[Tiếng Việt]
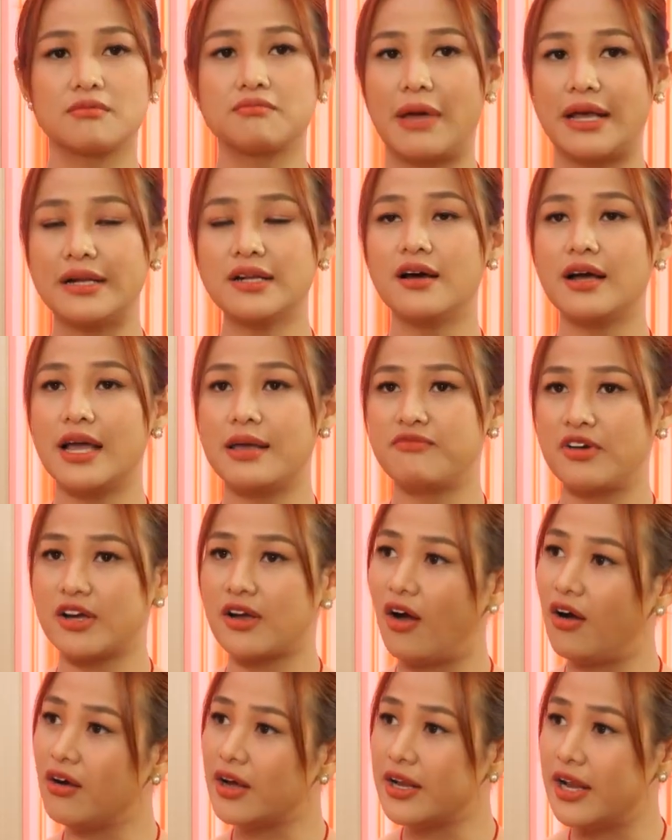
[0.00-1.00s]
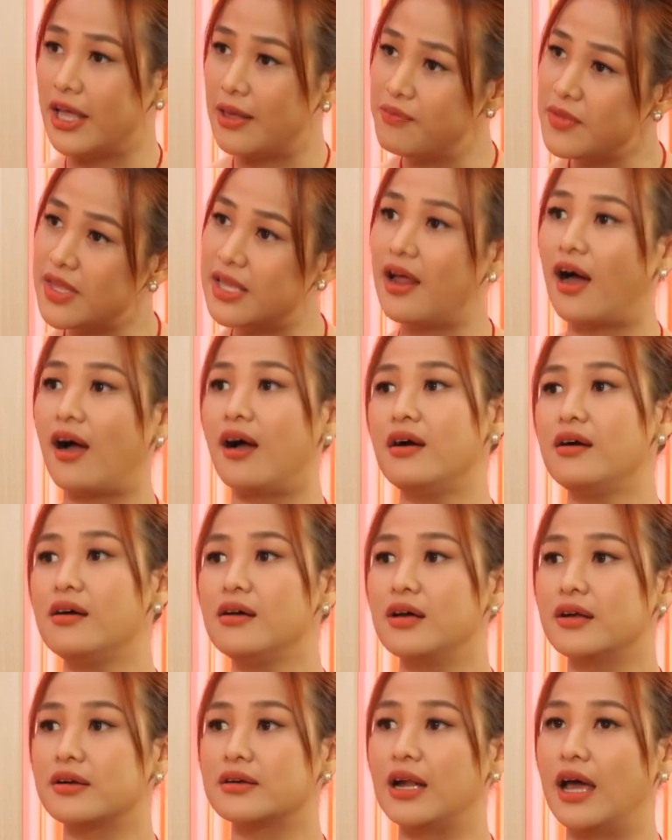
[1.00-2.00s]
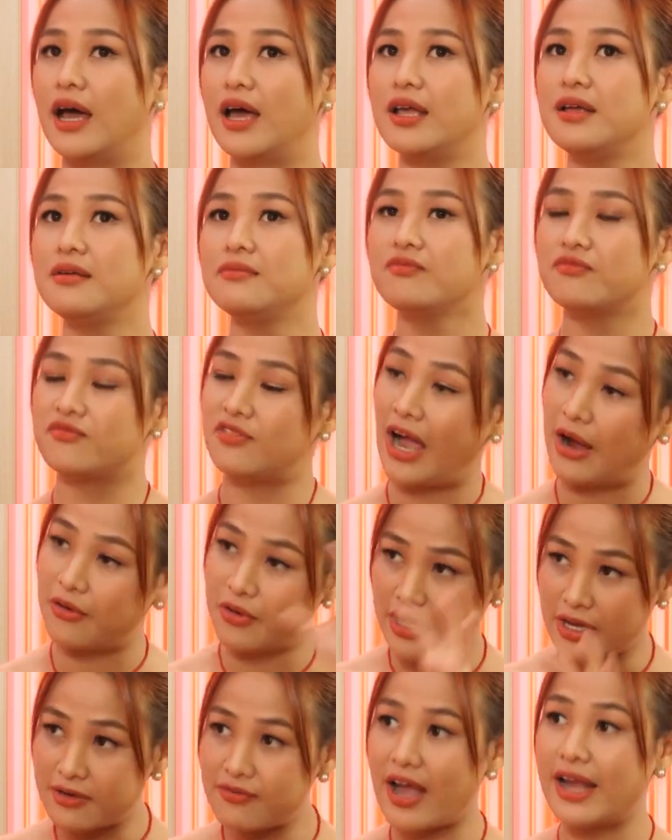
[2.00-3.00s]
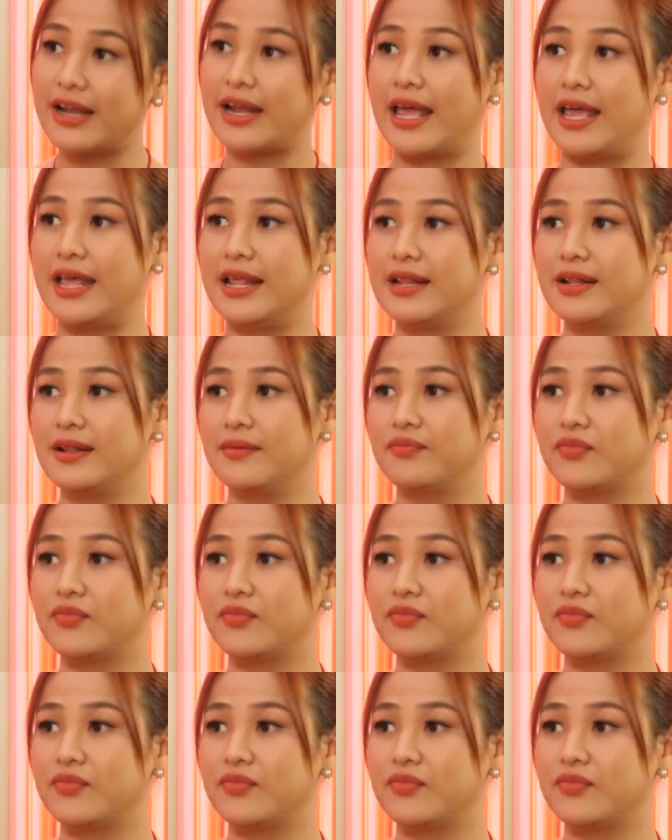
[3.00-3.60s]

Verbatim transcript: bản thân em phải có cái điểm gì đó để vào được cái vai này